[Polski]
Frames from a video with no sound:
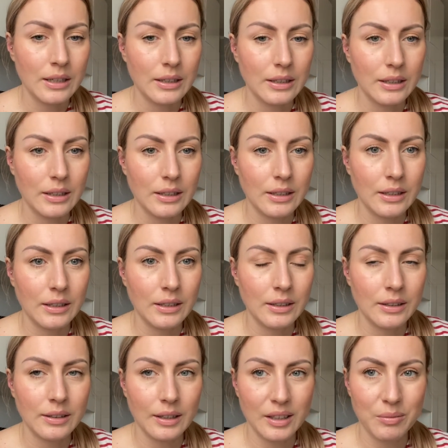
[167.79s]

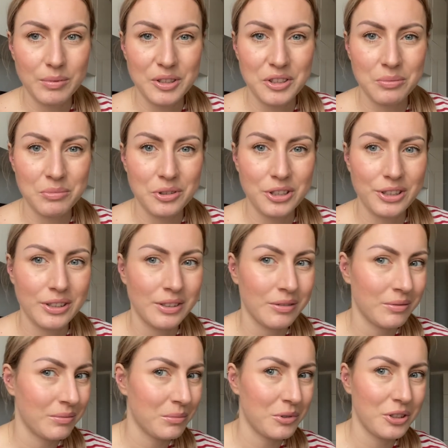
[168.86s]
I tak będzie mój,
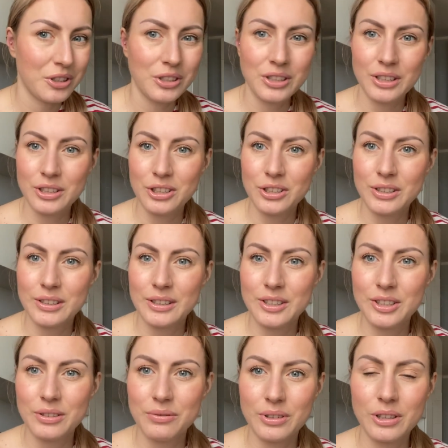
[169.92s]
mój, dzisiejszy
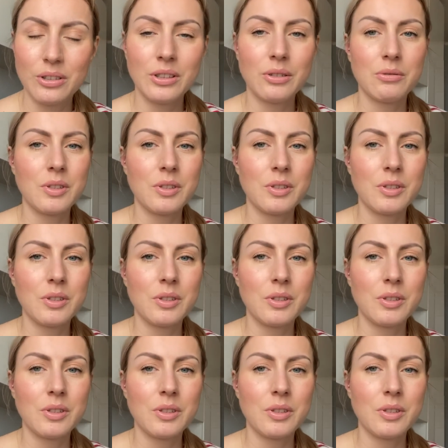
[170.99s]
dzień wyglądał.